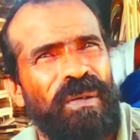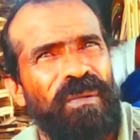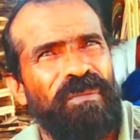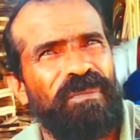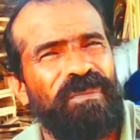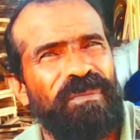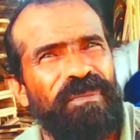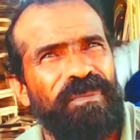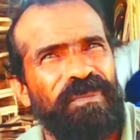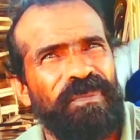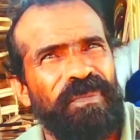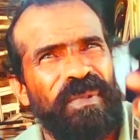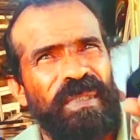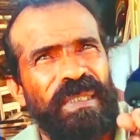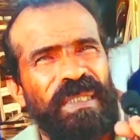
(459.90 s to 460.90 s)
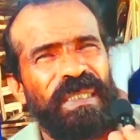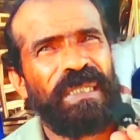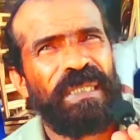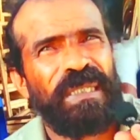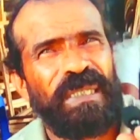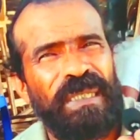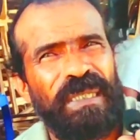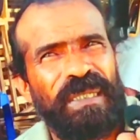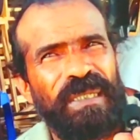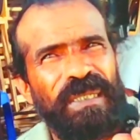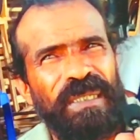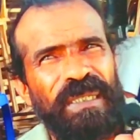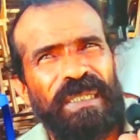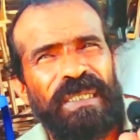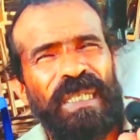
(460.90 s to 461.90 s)
ব্যাপার নেই তো
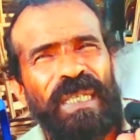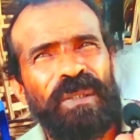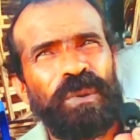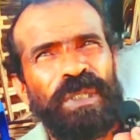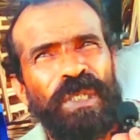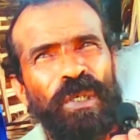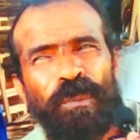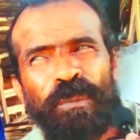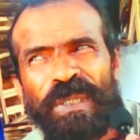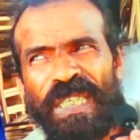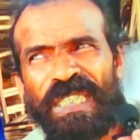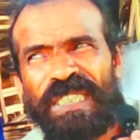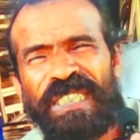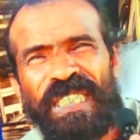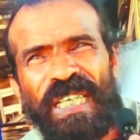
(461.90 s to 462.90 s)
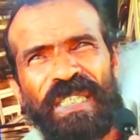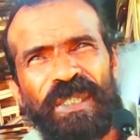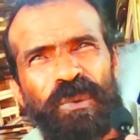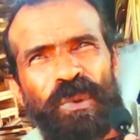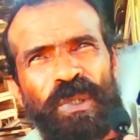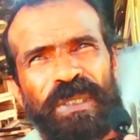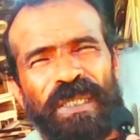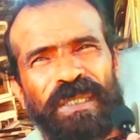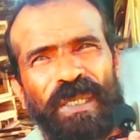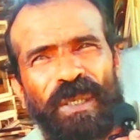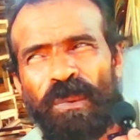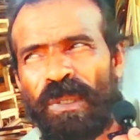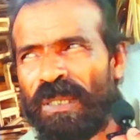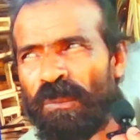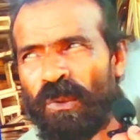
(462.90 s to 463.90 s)
সেটা তো সেরকম দেখছি না কিছু একটা সেরকম
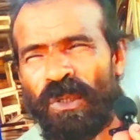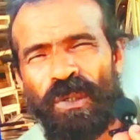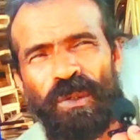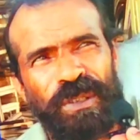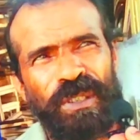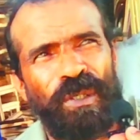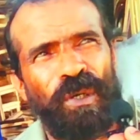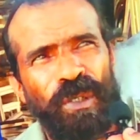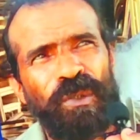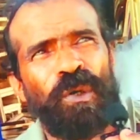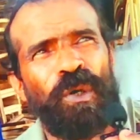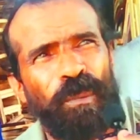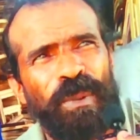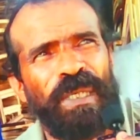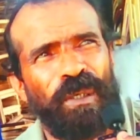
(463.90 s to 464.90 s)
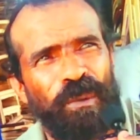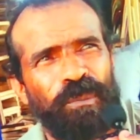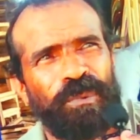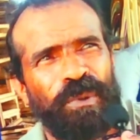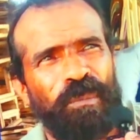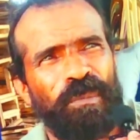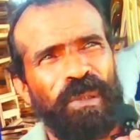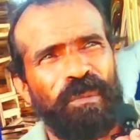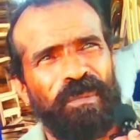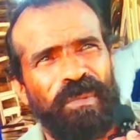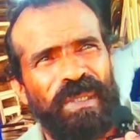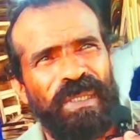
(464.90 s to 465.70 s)
একটা মনে হচ্ছে না হয়তো হবে না খুব সম্ভব